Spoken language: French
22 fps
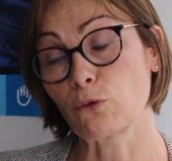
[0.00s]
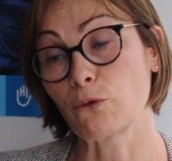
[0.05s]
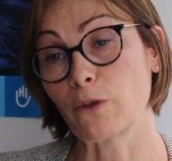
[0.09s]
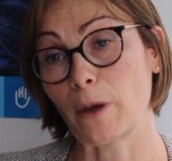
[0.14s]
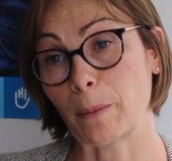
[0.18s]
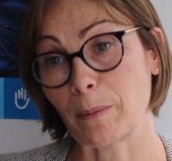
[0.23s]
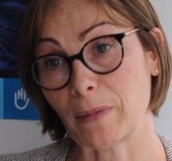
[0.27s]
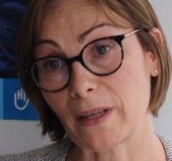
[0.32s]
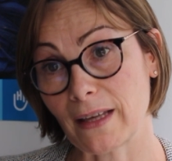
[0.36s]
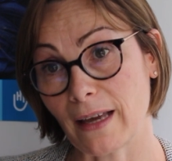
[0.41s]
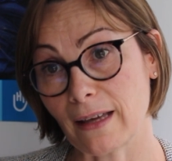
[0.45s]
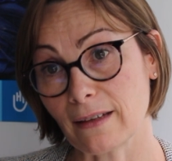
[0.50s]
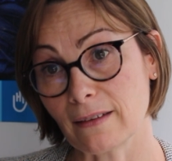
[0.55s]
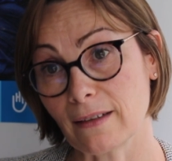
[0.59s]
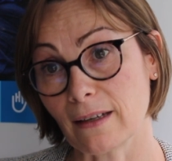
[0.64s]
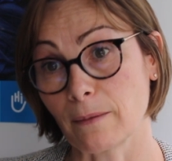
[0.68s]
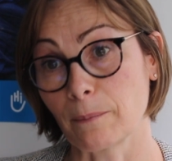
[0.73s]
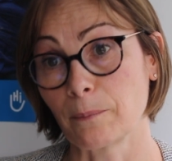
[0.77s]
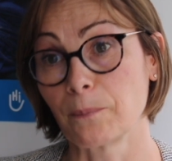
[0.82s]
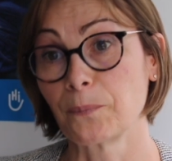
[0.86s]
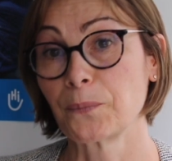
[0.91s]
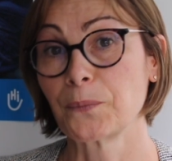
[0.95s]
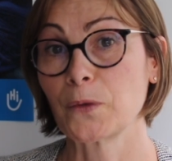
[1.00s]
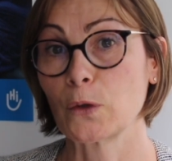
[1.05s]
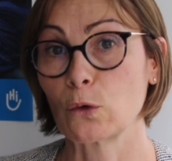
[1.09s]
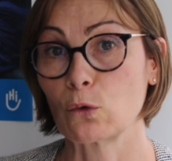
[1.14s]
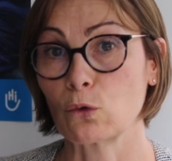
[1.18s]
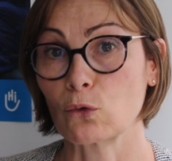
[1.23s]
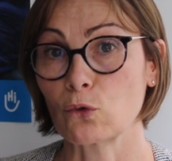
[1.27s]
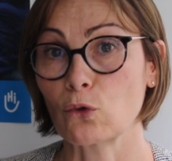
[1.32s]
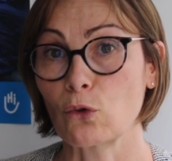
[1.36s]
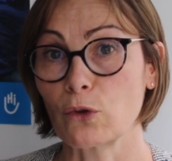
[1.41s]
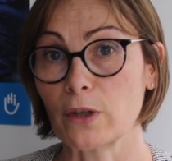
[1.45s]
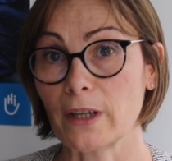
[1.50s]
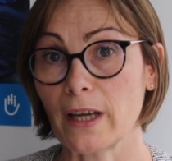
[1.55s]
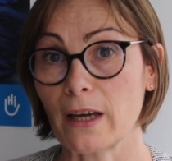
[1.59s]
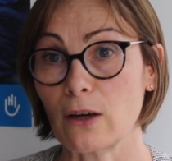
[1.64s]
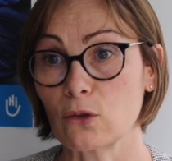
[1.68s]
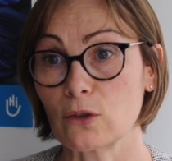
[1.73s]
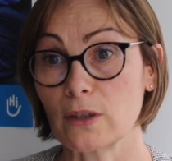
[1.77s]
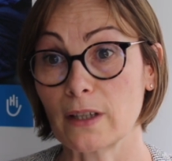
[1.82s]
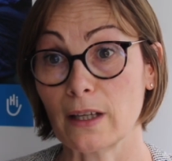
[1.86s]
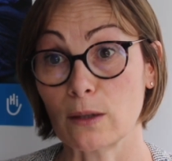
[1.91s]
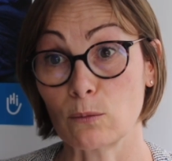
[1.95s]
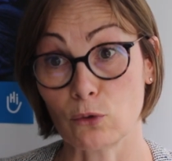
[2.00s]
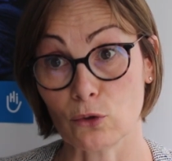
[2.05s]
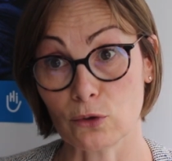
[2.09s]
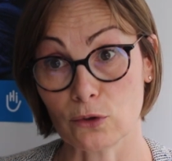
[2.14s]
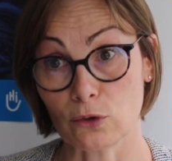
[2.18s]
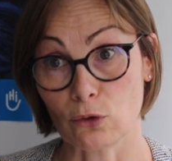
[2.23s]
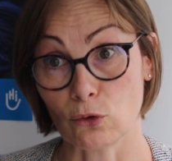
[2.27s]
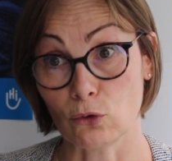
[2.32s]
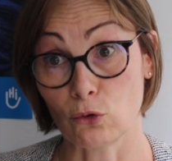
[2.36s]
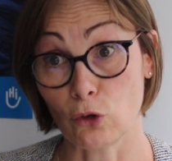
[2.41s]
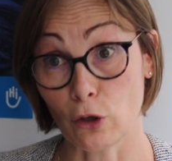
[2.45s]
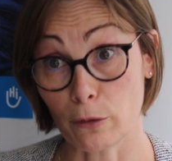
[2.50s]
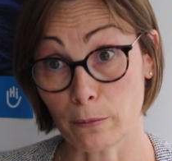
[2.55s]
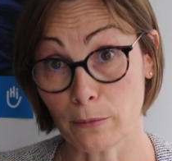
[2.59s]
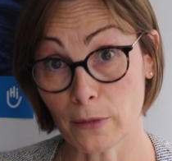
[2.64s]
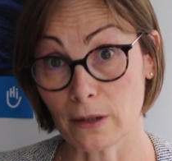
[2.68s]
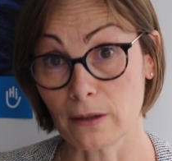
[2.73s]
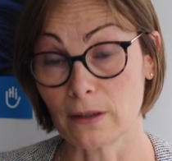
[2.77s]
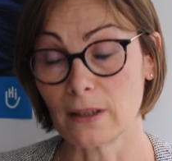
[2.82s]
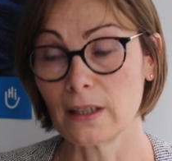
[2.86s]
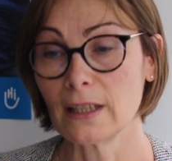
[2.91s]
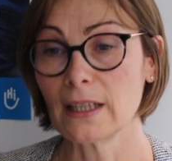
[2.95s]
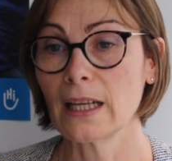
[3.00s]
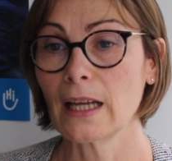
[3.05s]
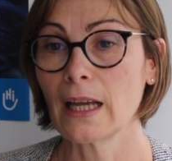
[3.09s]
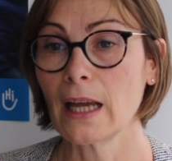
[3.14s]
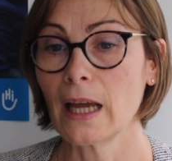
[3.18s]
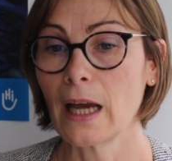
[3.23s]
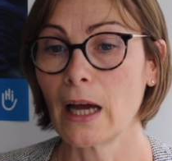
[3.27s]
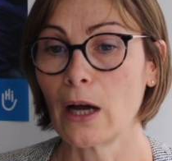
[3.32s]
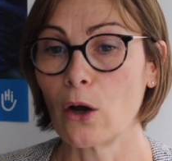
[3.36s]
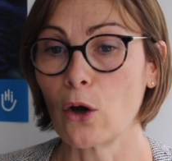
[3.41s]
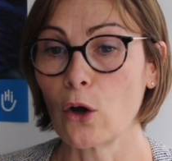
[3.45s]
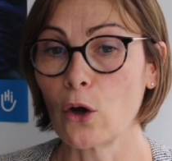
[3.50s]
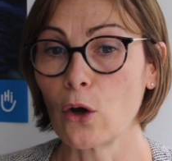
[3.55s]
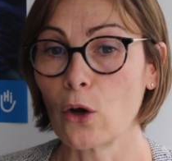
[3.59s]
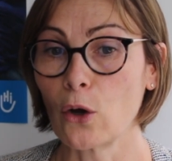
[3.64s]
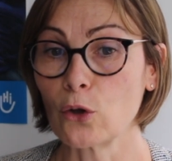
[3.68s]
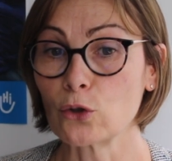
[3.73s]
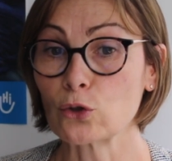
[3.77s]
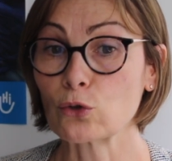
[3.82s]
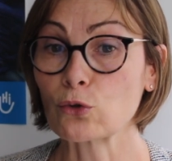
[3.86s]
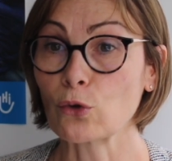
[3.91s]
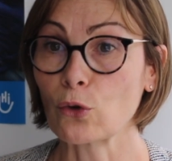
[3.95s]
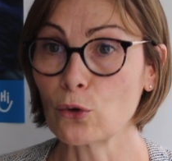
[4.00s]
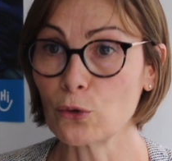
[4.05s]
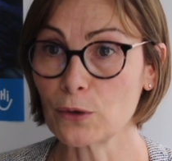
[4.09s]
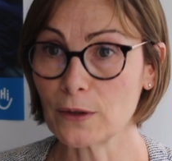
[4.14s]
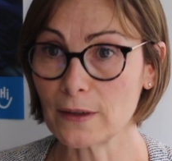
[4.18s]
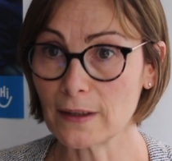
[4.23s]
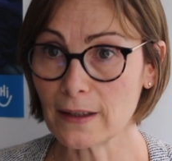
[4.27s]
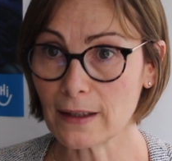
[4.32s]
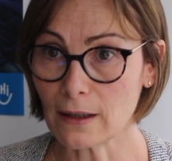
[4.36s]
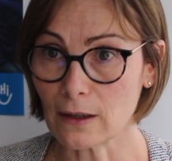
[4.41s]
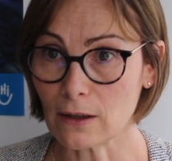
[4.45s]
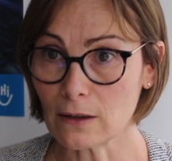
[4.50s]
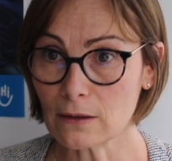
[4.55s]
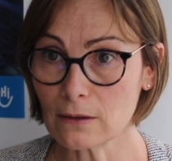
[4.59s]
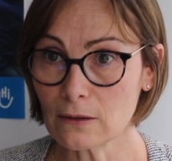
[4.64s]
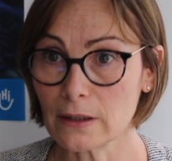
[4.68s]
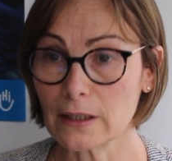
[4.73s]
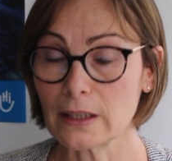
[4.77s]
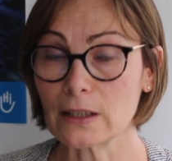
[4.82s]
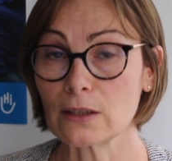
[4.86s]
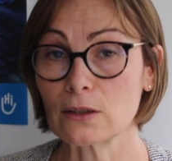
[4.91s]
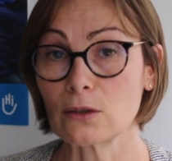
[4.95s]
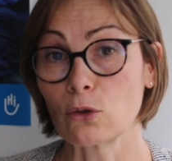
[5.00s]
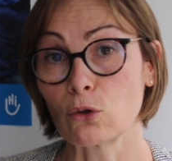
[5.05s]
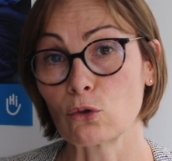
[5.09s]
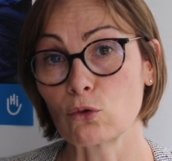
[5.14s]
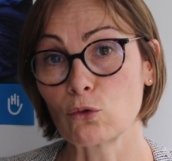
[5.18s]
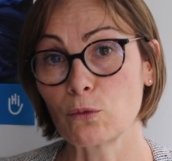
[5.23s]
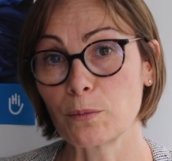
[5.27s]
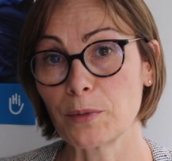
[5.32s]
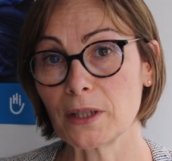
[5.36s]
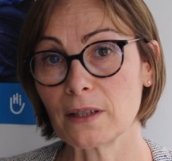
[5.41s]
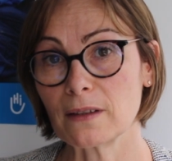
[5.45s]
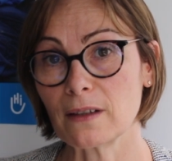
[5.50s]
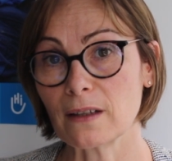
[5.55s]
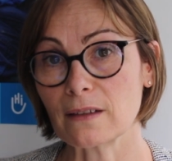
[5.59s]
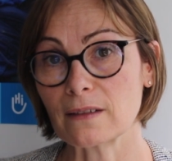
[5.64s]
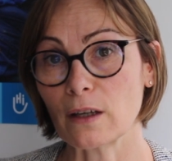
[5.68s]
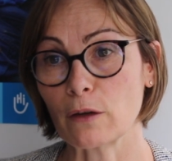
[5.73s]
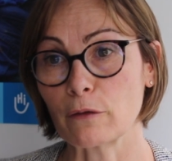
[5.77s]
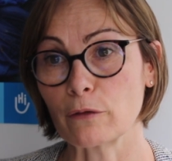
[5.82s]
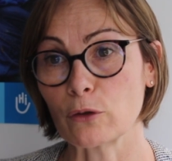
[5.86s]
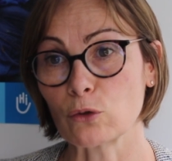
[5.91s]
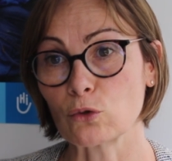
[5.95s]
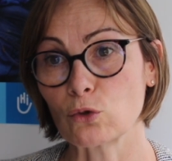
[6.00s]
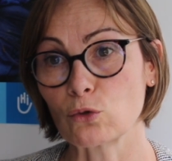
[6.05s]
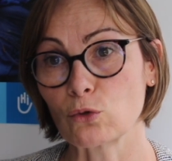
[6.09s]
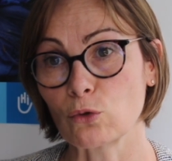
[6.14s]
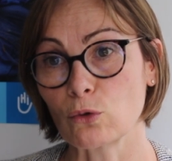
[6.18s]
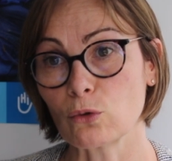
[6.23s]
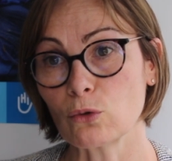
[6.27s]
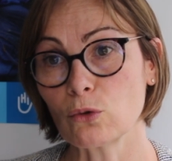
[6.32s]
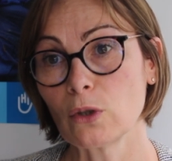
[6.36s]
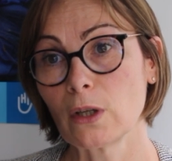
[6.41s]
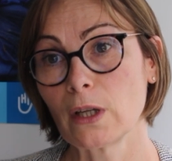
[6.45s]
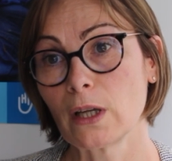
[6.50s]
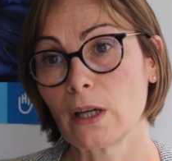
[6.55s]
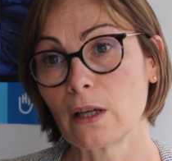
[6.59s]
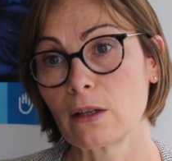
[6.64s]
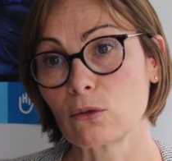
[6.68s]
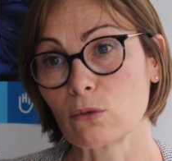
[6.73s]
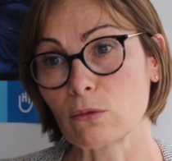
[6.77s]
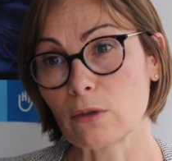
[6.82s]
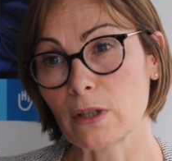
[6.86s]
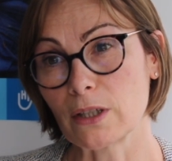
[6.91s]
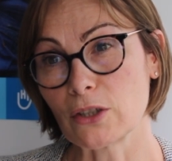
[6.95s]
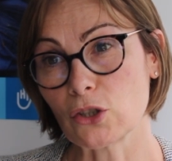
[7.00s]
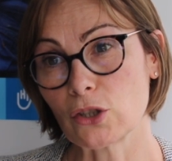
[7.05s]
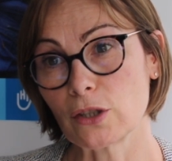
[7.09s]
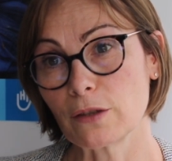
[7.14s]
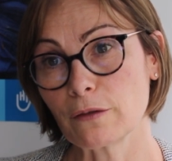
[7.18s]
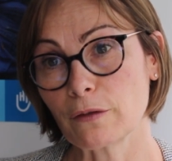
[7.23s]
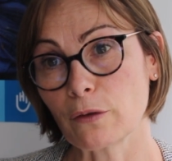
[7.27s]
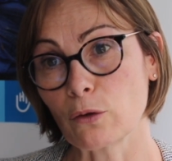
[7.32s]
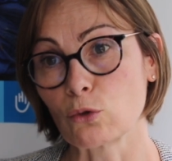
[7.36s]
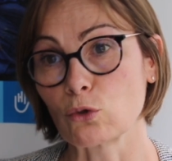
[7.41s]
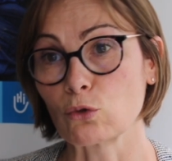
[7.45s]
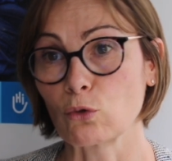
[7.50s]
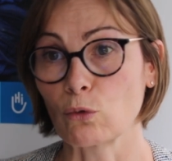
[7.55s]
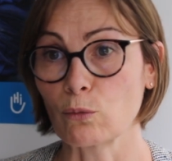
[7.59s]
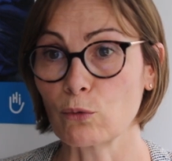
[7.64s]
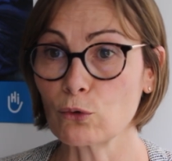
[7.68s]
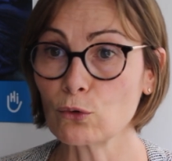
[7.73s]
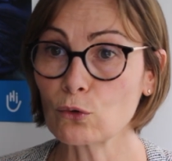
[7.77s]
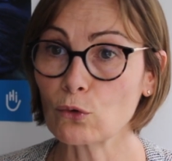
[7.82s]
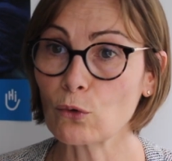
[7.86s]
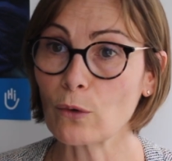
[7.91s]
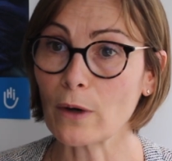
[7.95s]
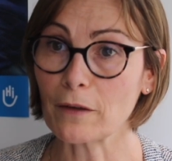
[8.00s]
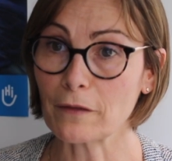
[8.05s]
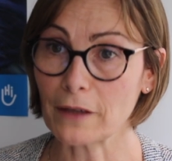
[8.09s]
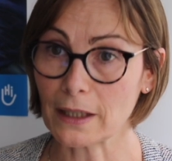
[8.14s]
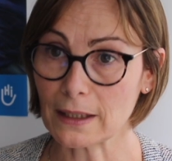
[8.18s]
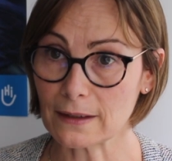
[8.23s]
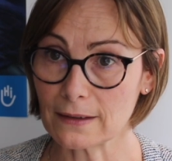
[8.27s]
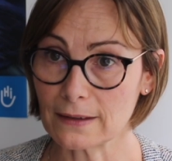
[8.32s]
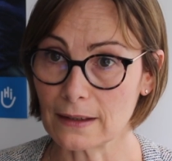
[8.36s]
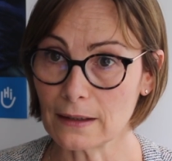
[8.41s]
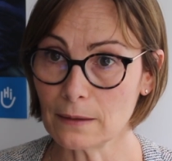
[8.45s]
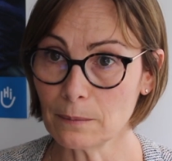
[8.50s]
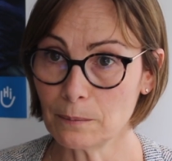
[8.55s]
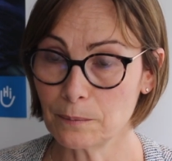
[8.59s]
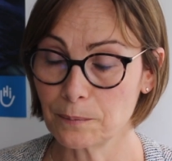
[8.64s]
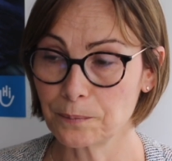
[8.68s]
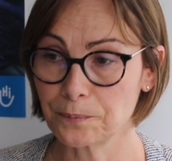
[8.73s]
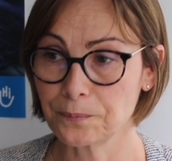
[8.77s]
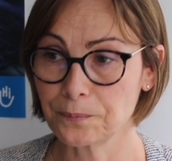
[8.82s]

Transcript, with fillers: de femmes cadres contre 44% d'hommes. sur le terrain et dans nos pays d'intervention, donc les chiffres sont plutôt inversés.